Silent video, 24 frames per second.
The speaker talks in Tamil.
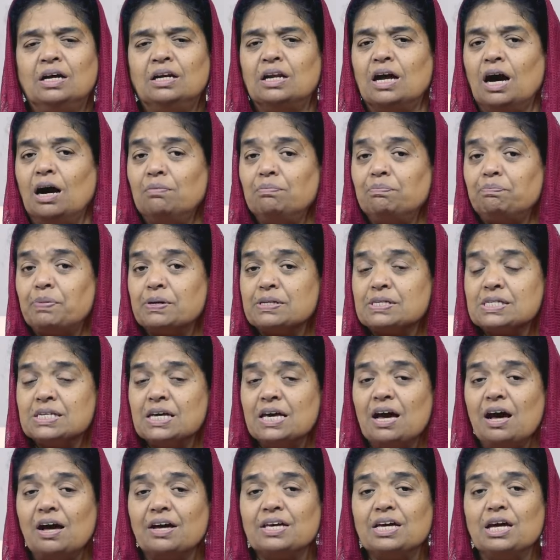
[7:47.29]
நாம்
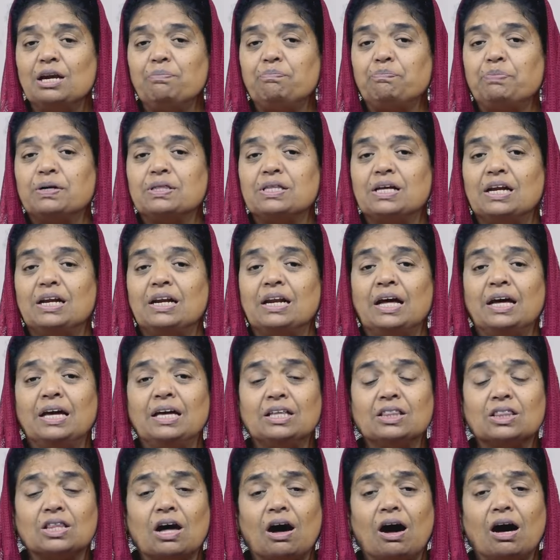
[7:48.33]
பசியா இருப்பதில்லை
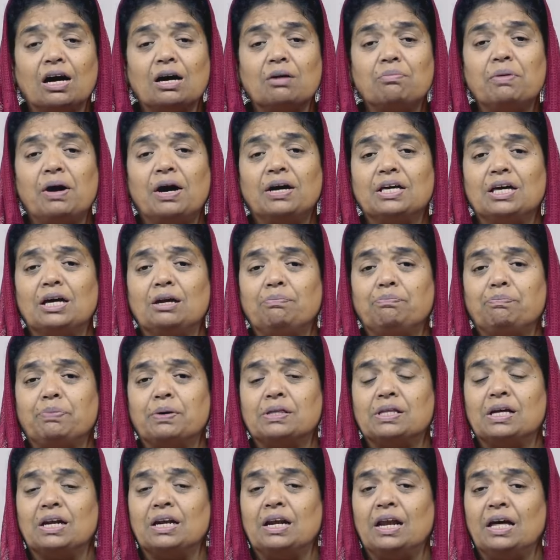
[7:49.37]
தாகமா
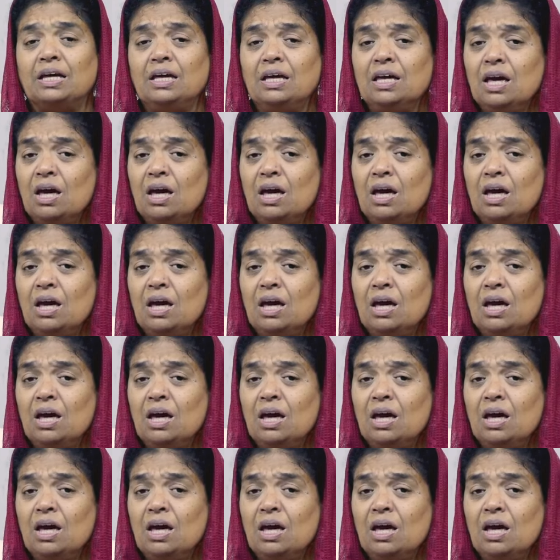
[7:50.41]
இருப்பதில்லை